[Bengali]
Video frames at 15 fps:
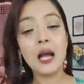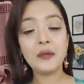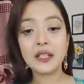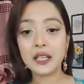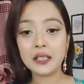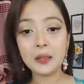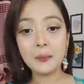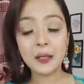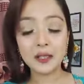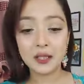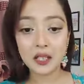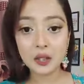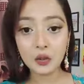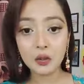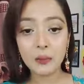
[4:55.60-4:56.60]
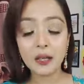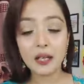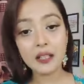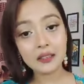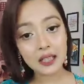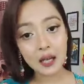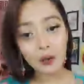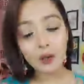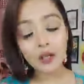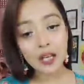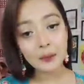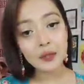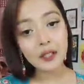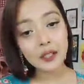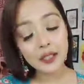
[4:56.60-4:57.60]
আমি খেতে পাচ্ছি না দুই বেলা তাহলে
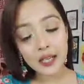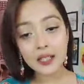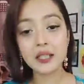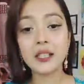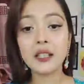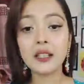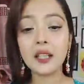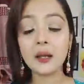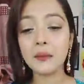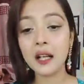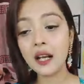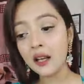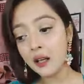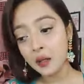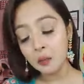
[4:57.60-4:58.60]
আমি নেট কিনতাম না